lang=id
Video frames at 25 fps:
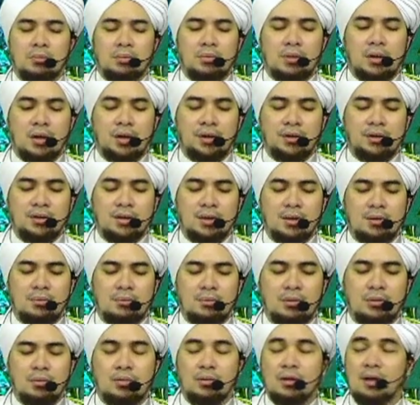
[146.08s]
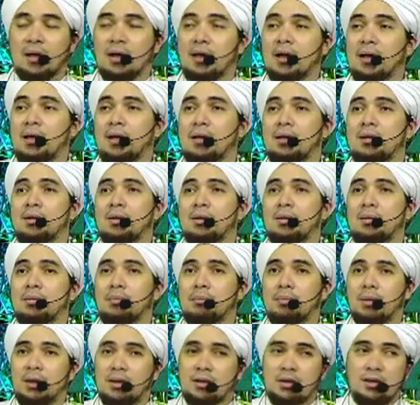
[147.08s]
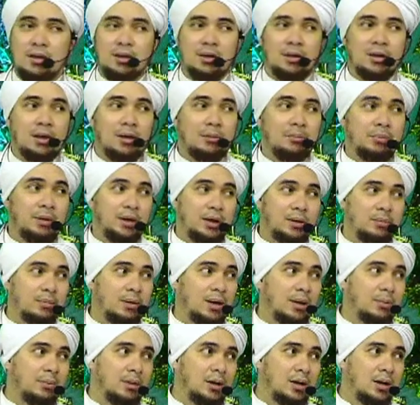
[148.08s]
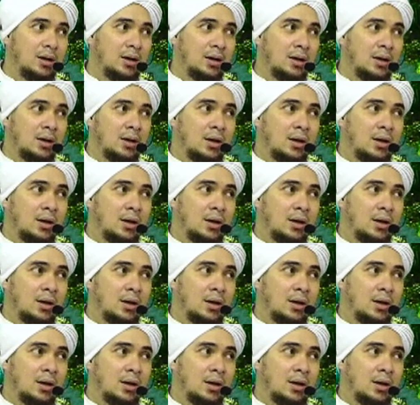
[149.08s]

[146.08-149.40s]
hanya menggunakan peci tanpa imamah